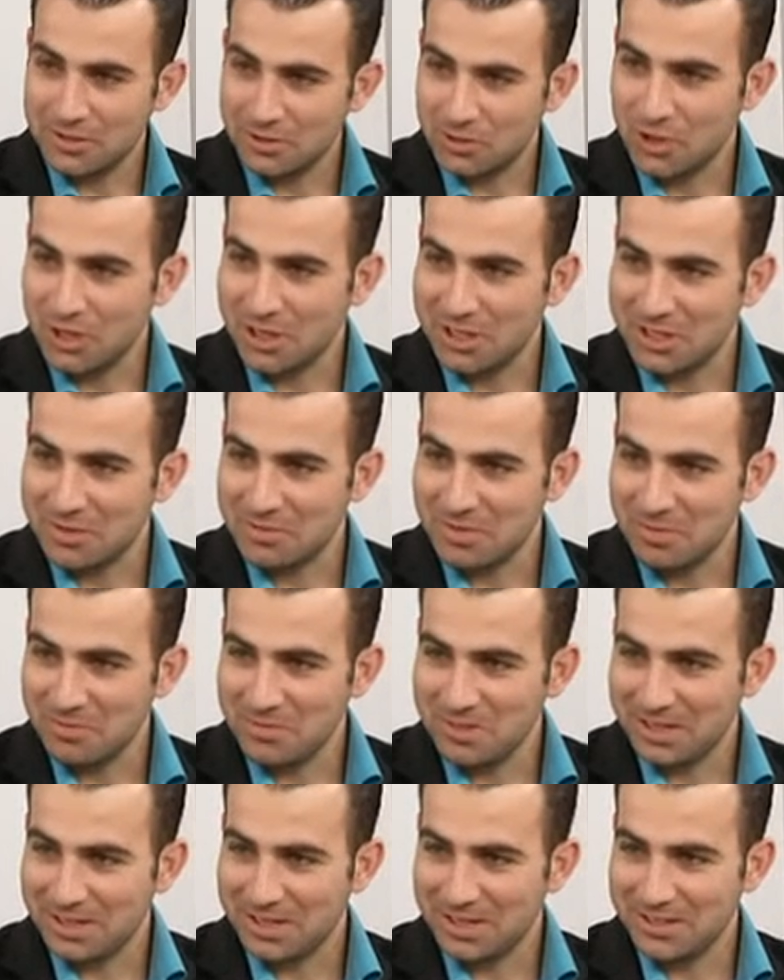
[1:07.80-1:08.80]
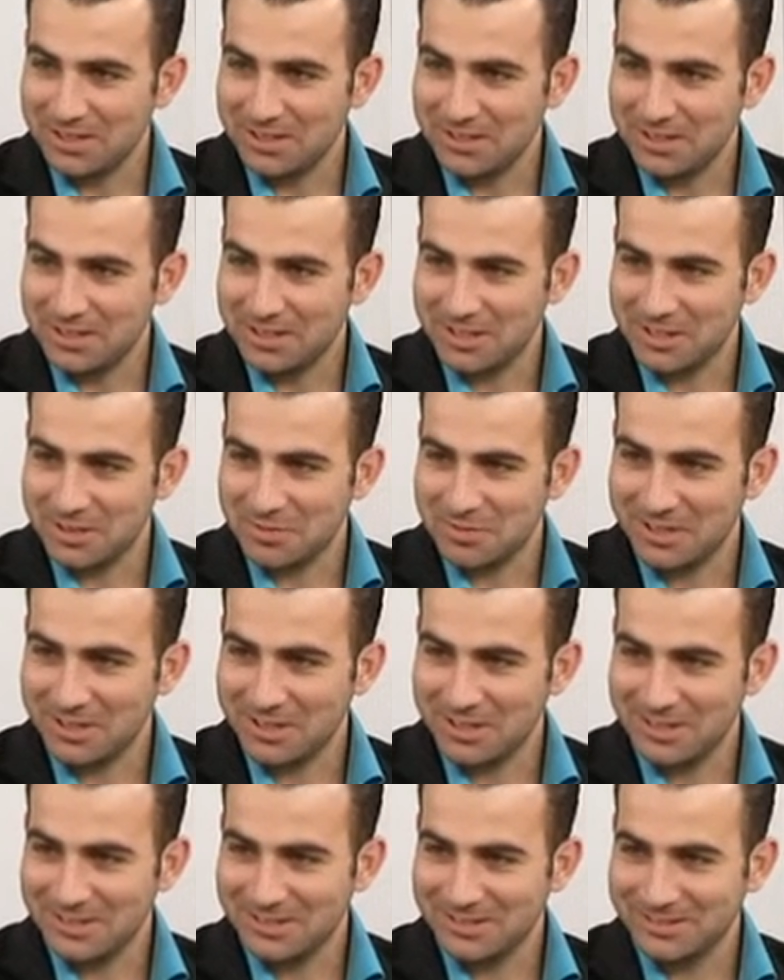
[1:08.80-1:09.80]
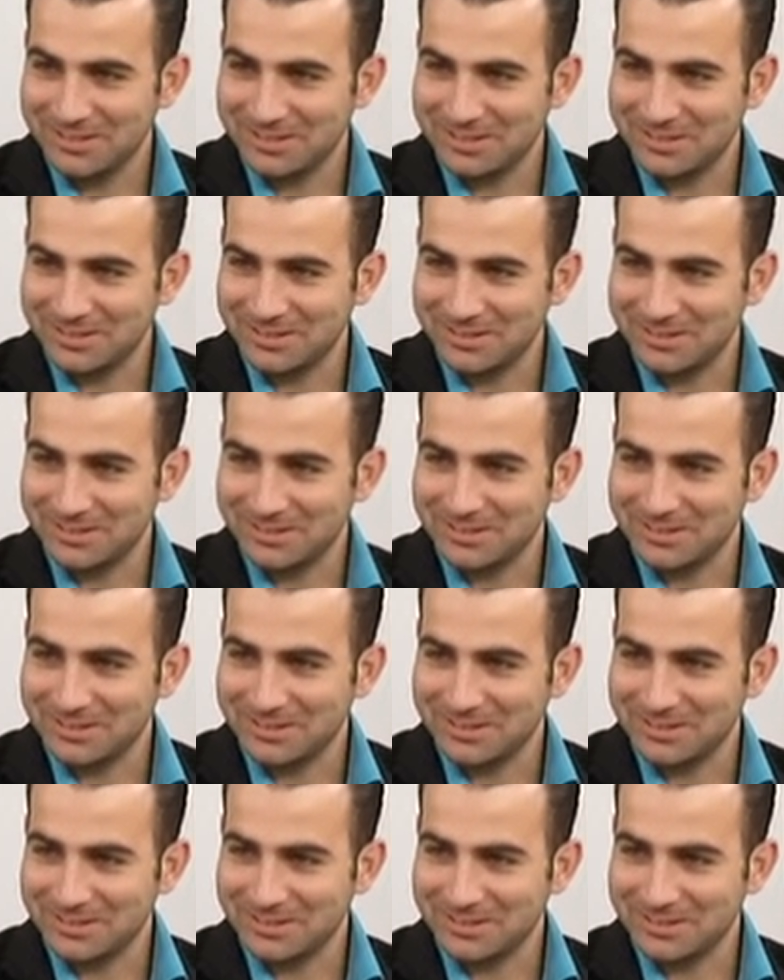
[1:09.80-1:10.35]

إن شاء الله تمام من الخليل رام الله الحمد لله